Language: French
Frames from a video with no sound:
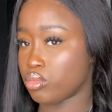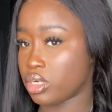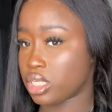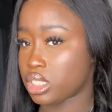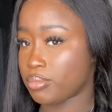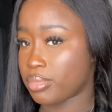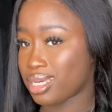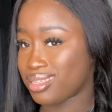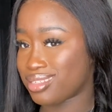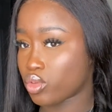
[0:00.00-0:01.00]
Bon, là c'est pas
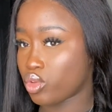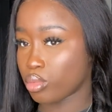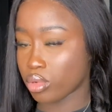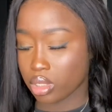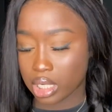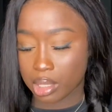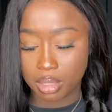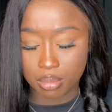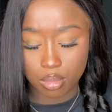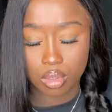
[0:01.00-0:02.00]
exactement la
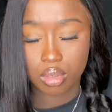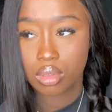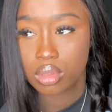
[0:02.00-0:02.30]
même euh,